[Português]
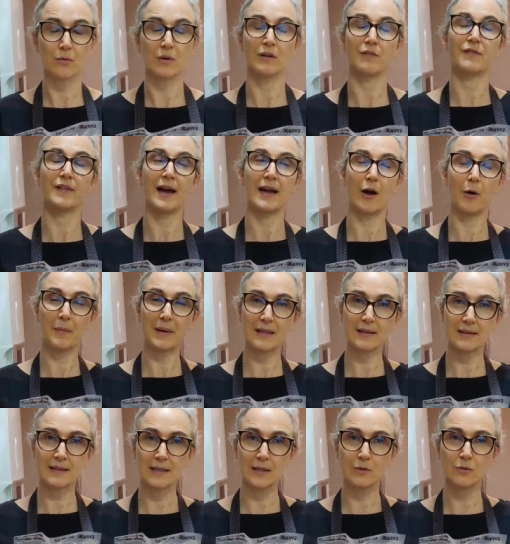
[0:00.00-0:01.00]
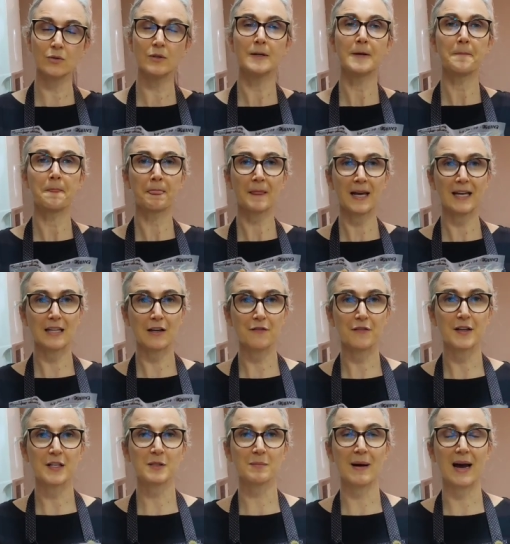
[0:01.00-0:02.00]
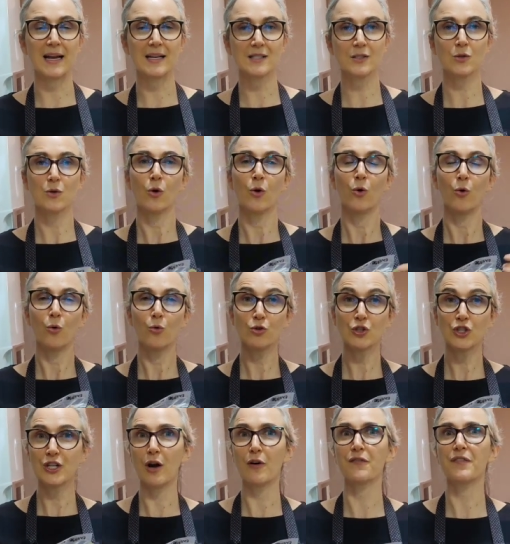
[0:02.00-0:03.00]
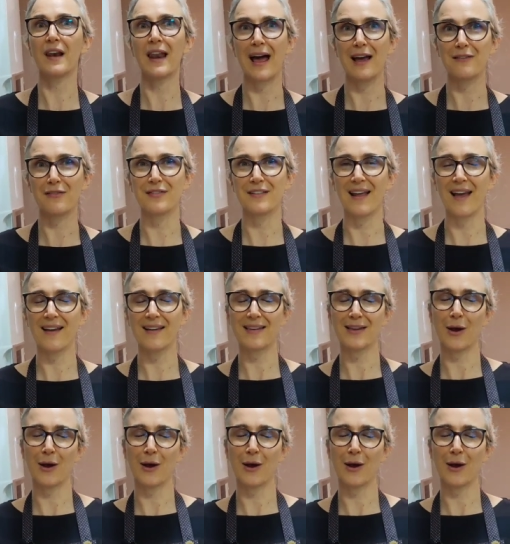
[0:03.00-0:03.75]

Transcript: o que vai aumentando cada vez mais o shelf life, né?